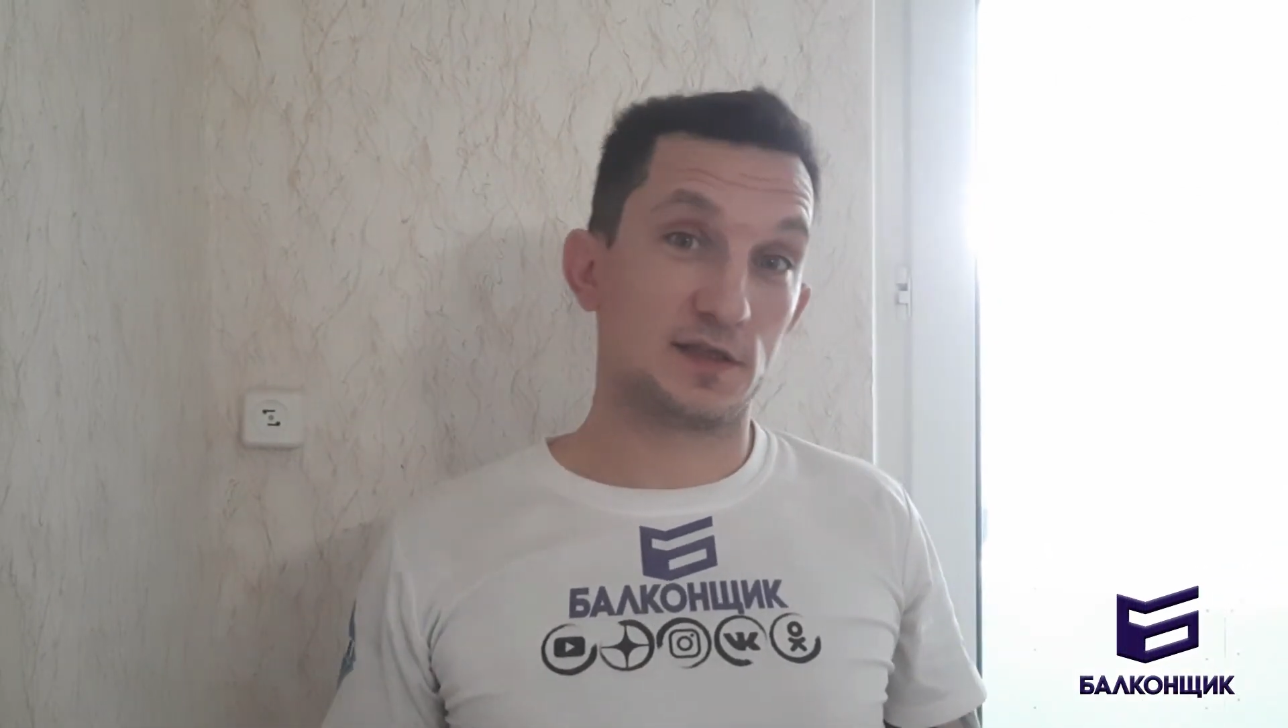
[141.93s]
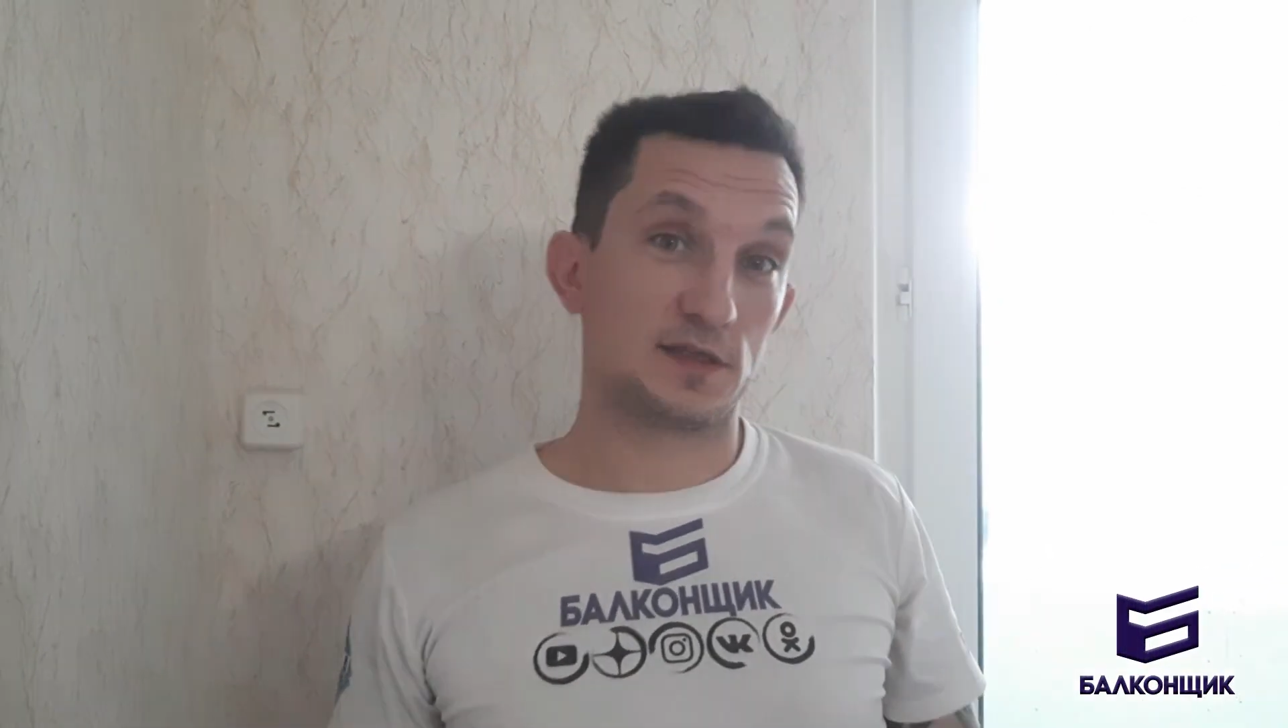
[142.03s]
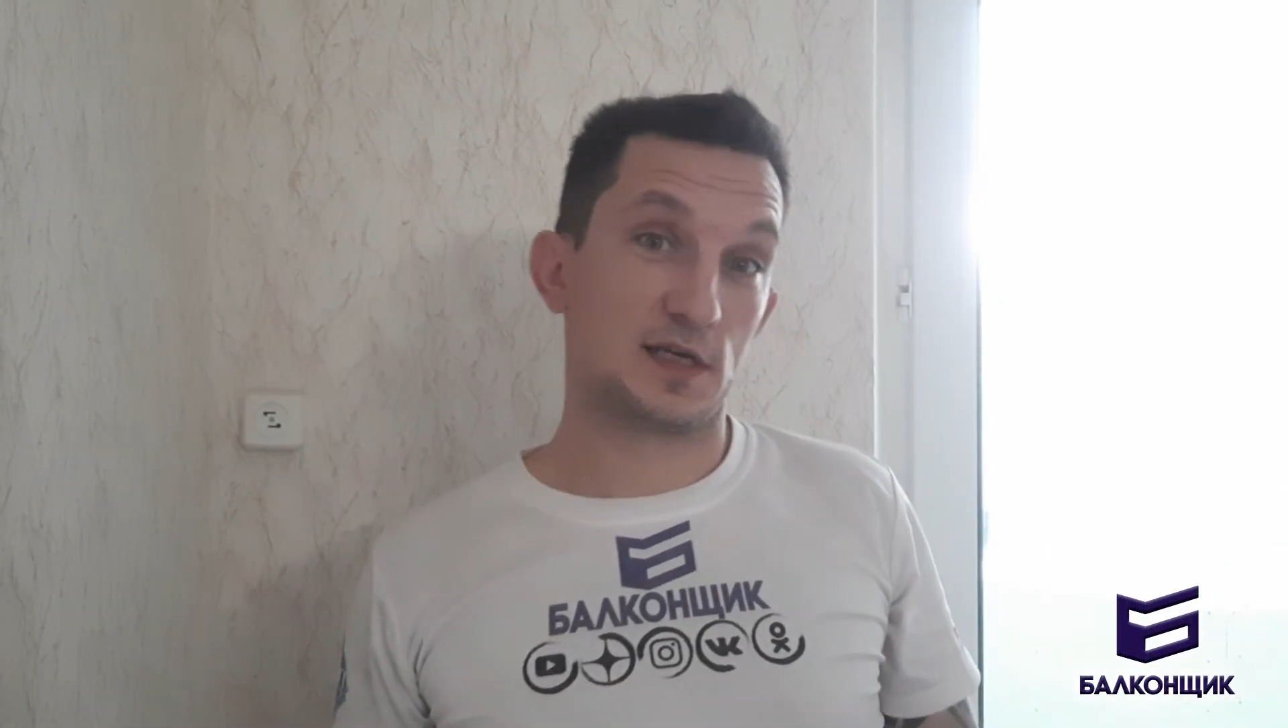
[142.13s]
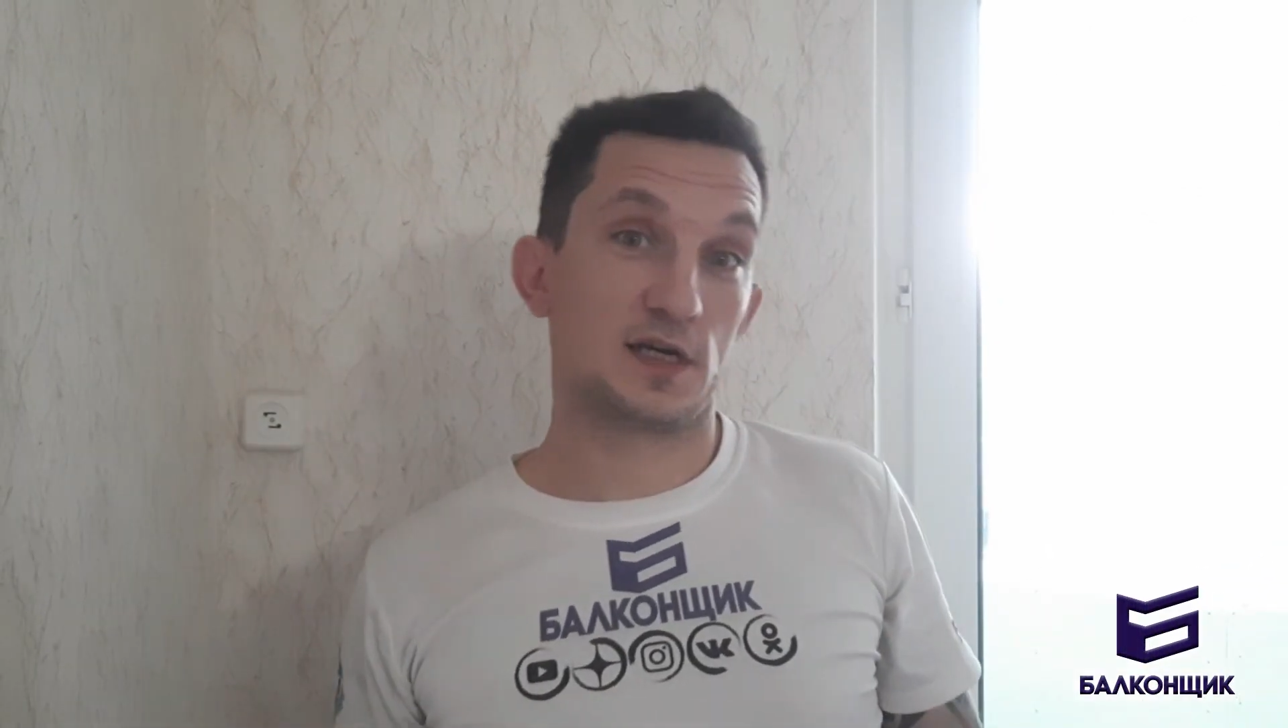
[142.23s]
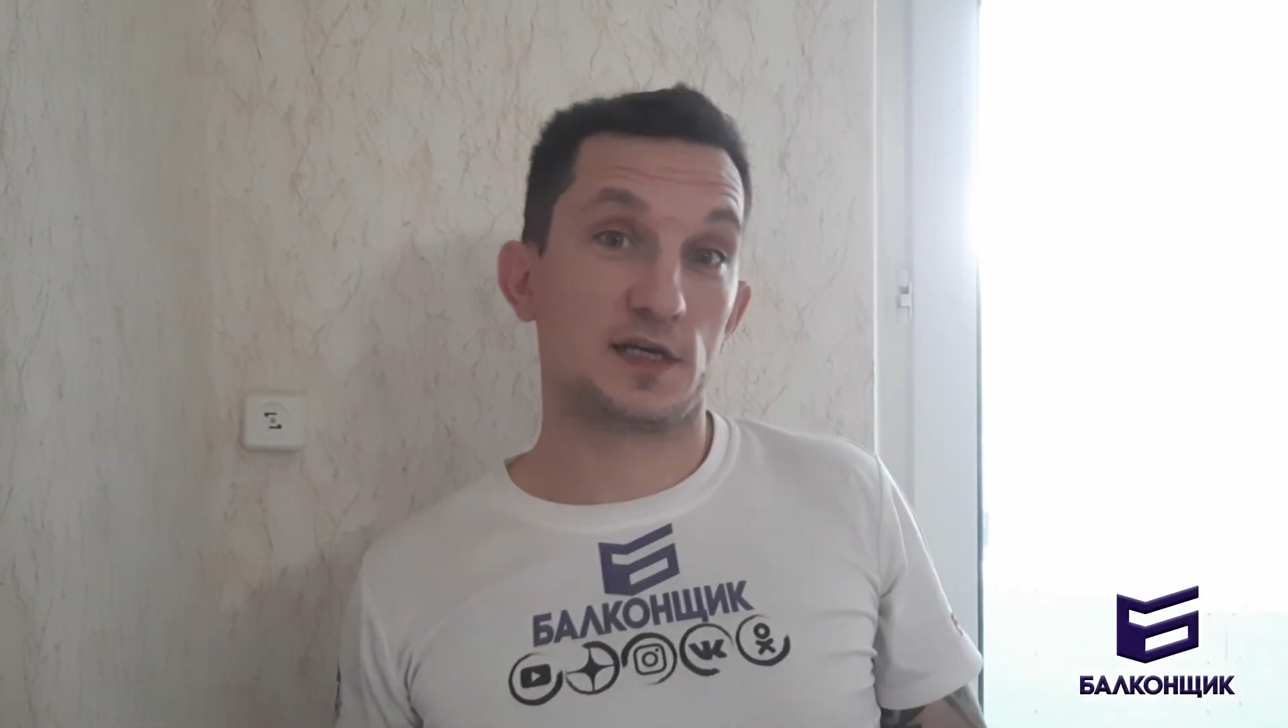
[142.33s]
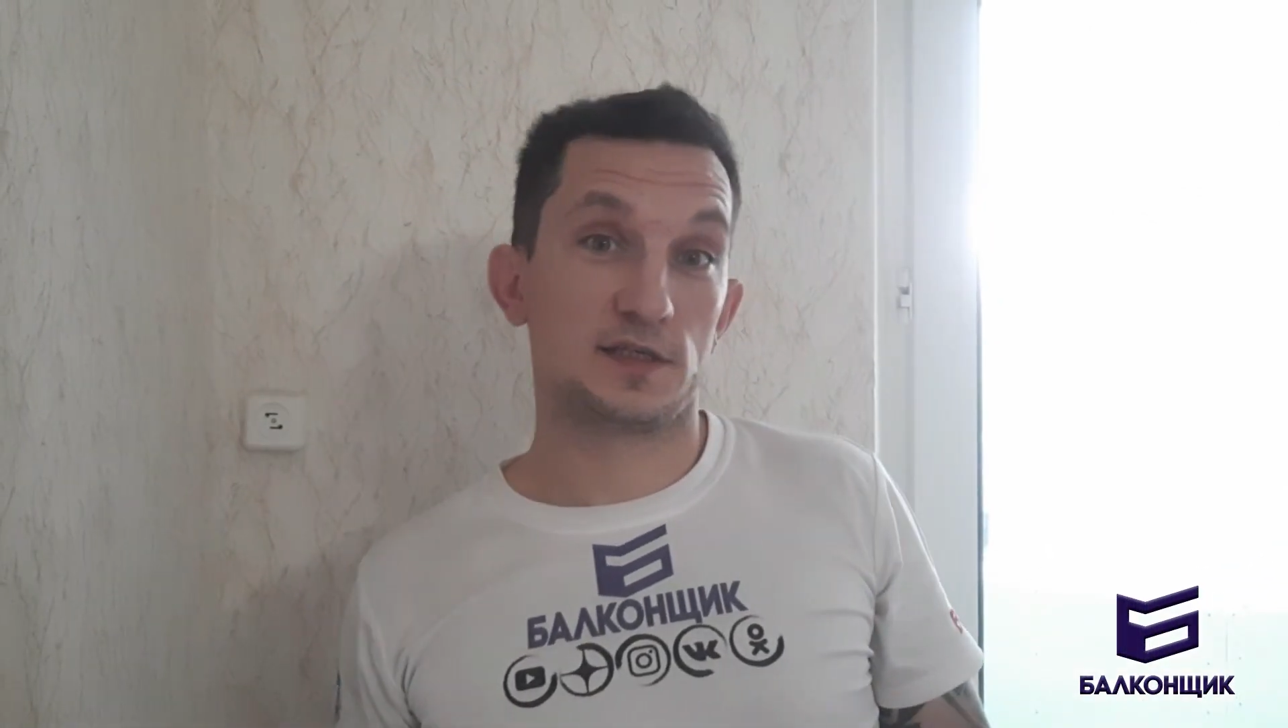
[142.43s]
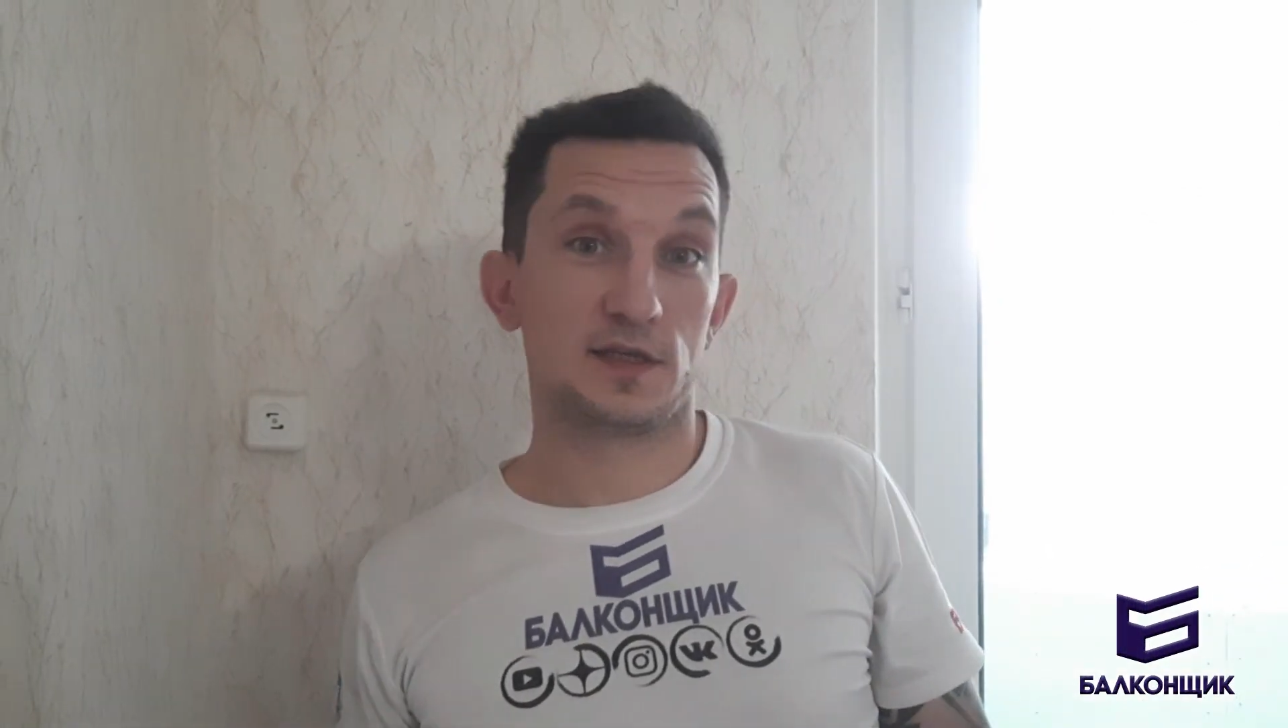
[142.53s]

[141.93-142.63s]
на заказе